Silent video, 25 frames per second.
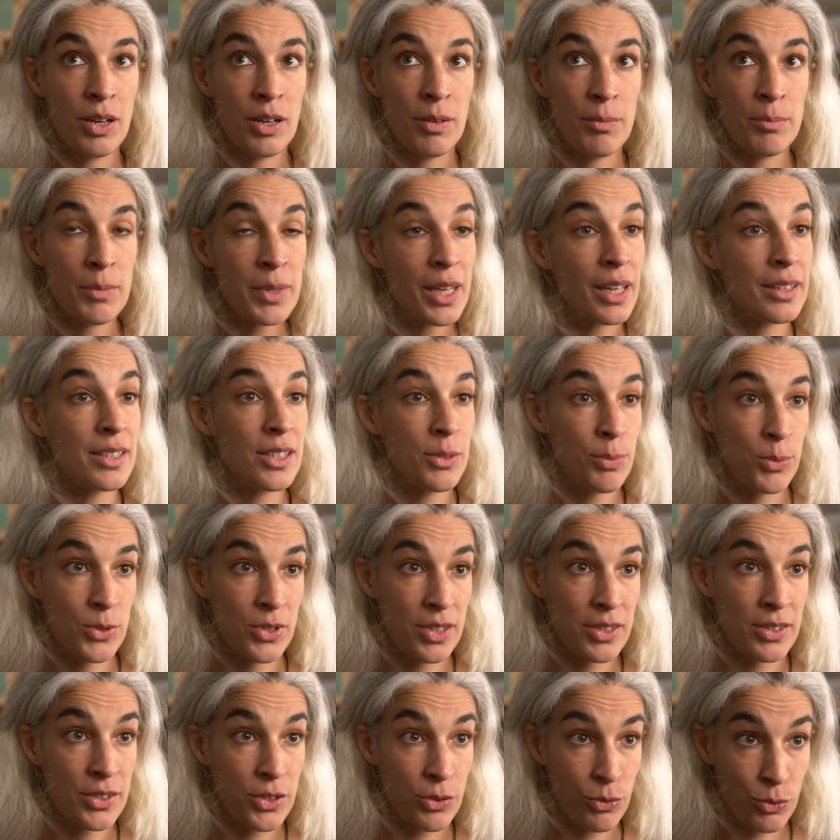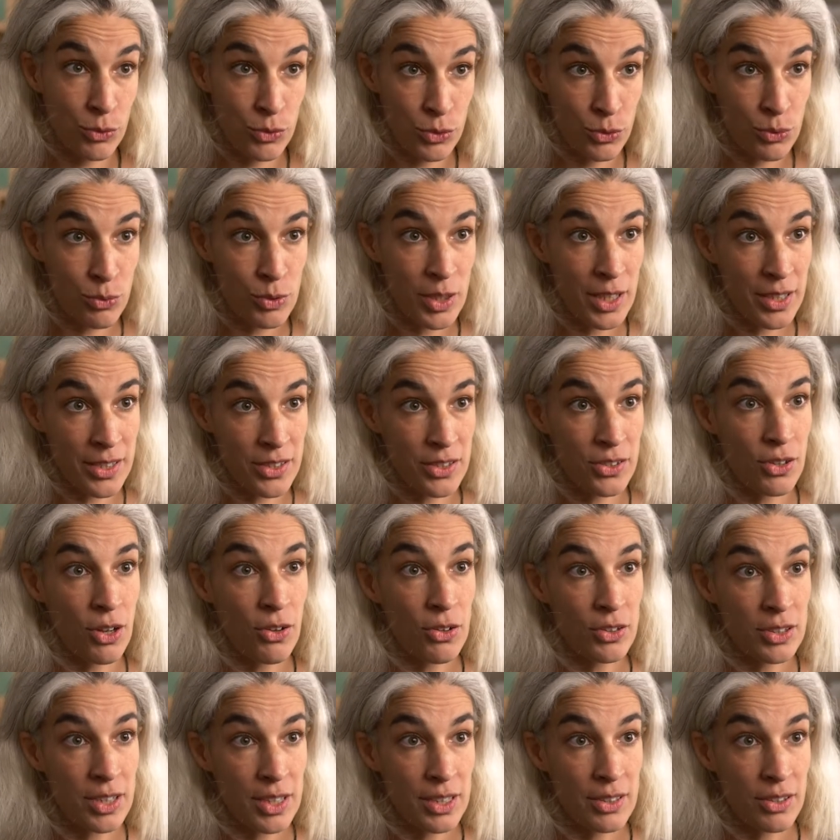mis à disposition tous les
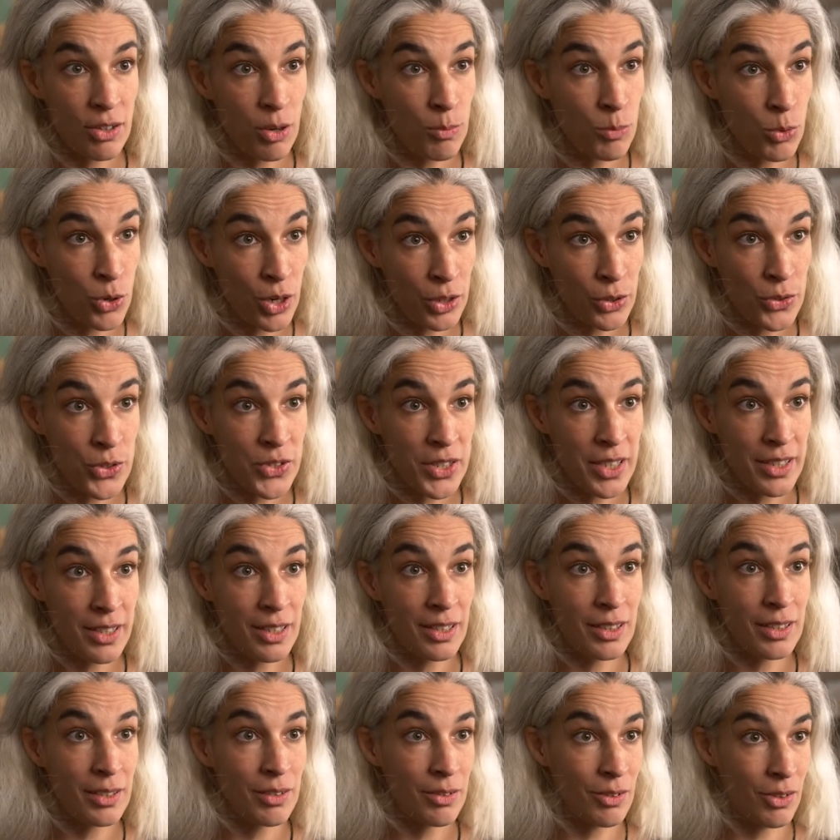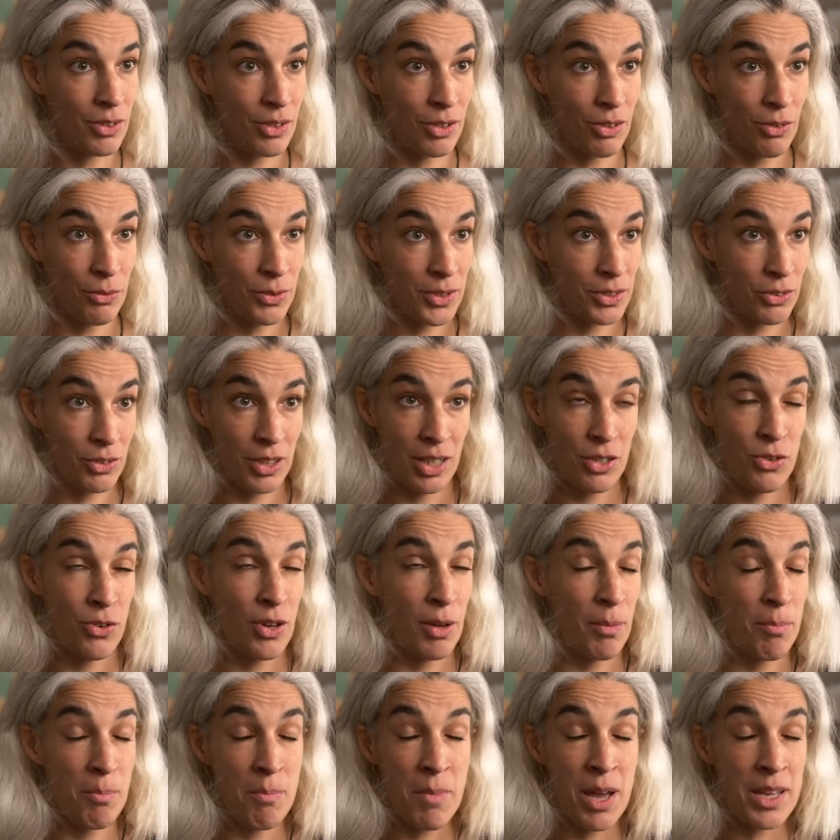stands qui étaient en bois recyclé. en fait, on a eu
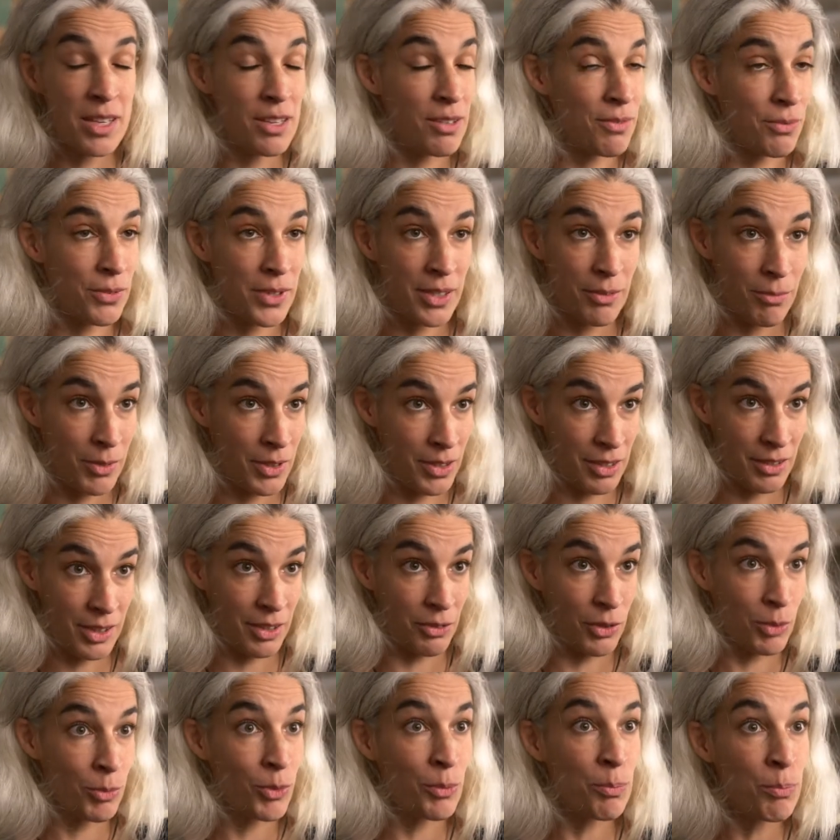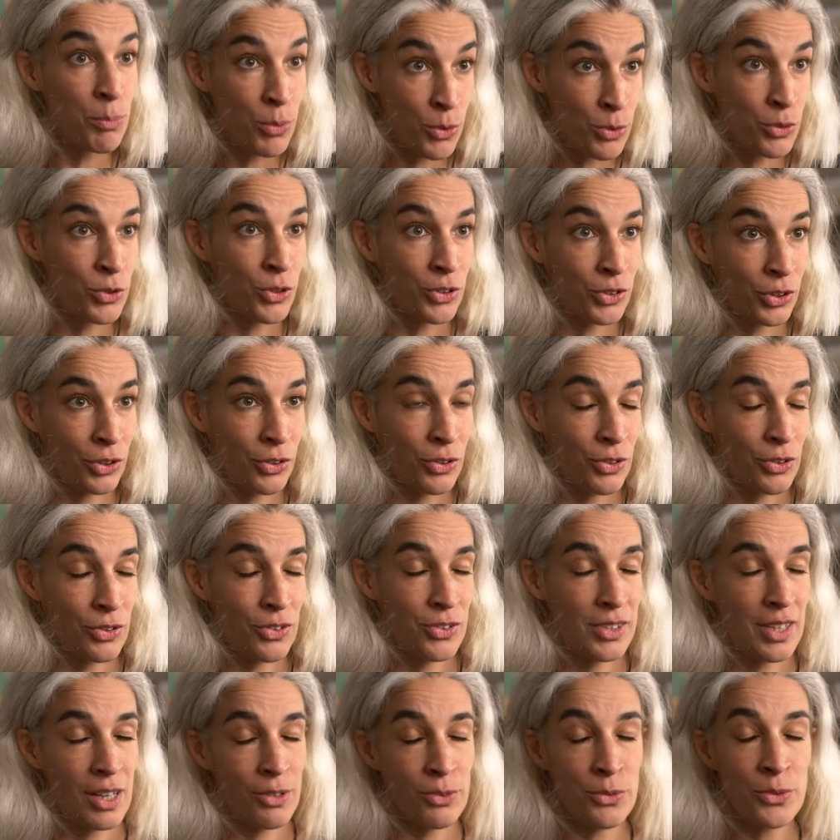un magnifique, mais c'était vraiment beau notre
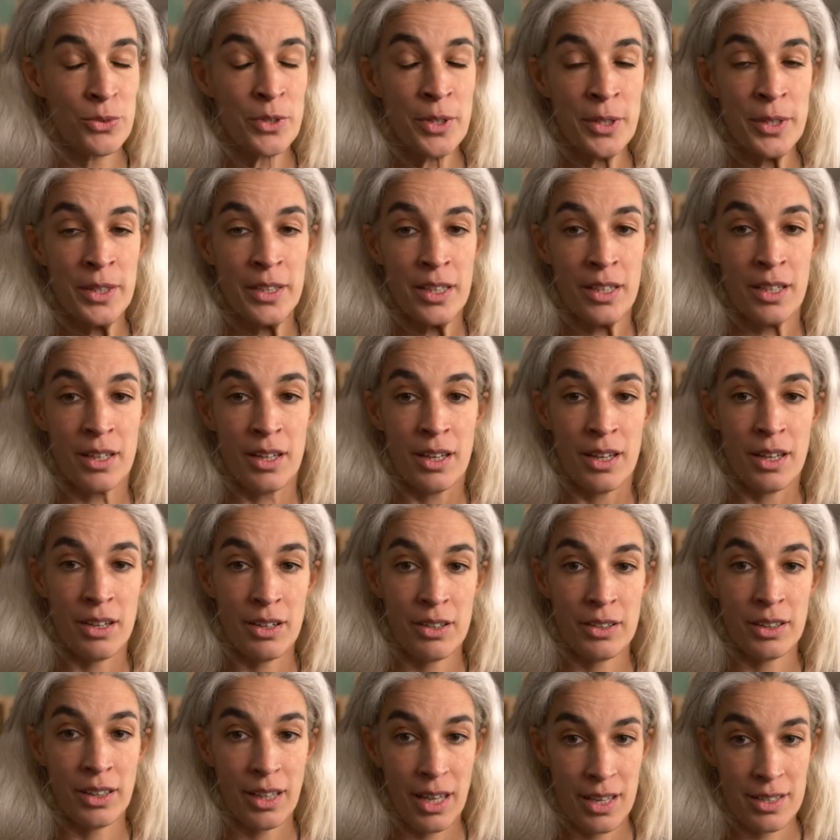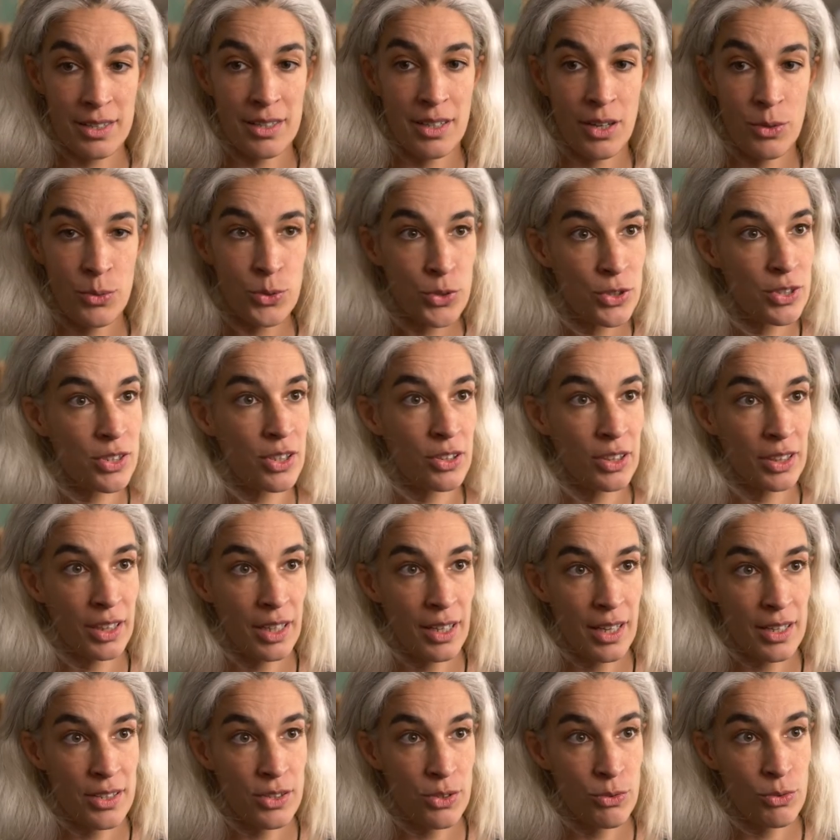salon, grâce à Woodstock
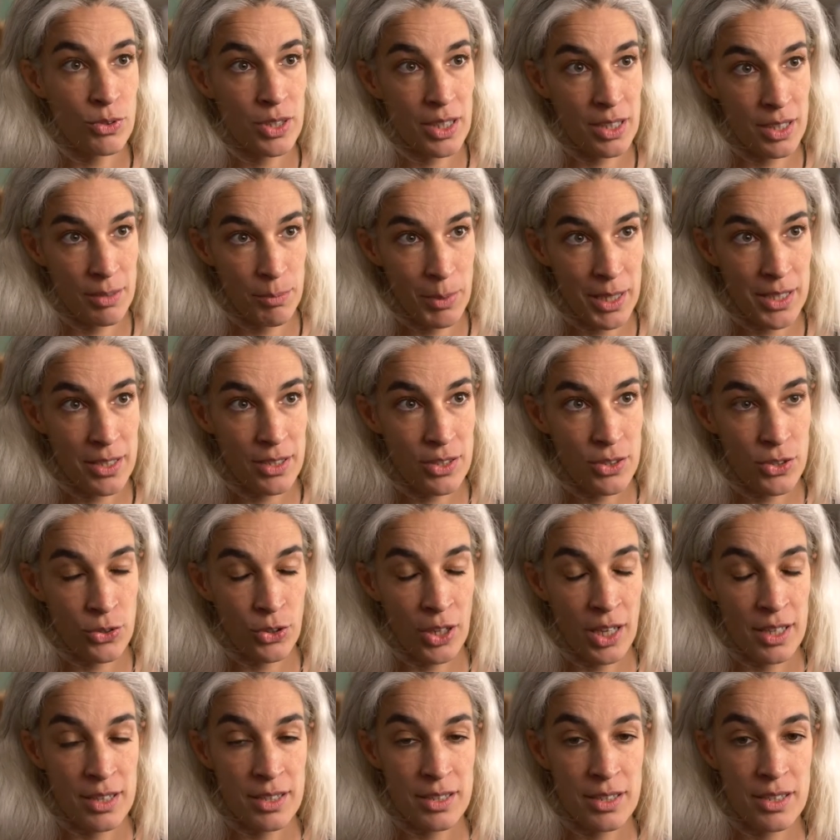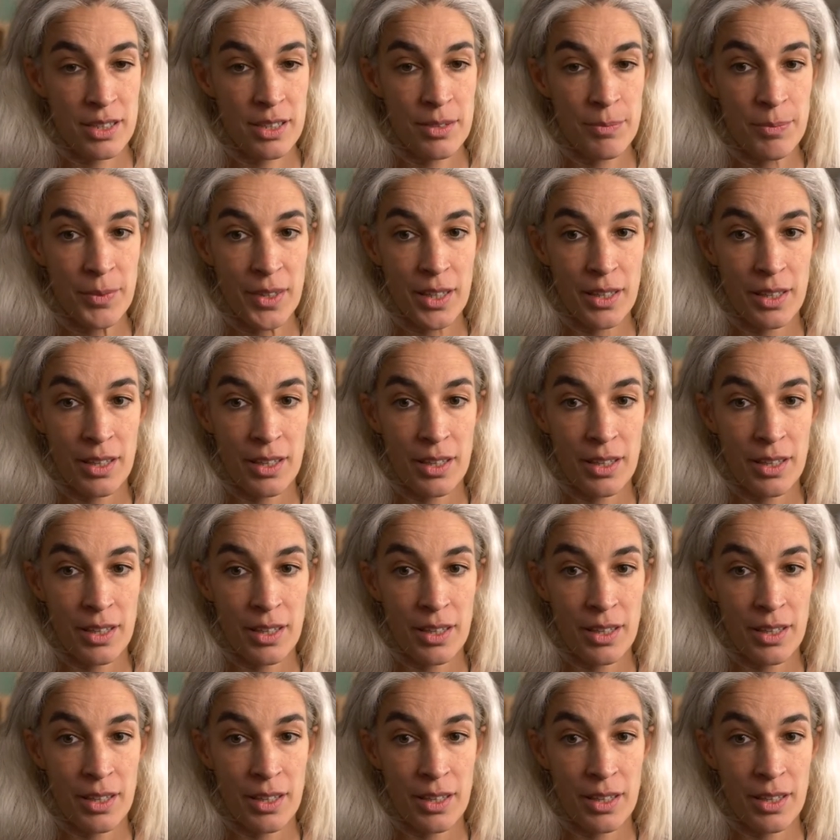Création qui est basé sur Annecy.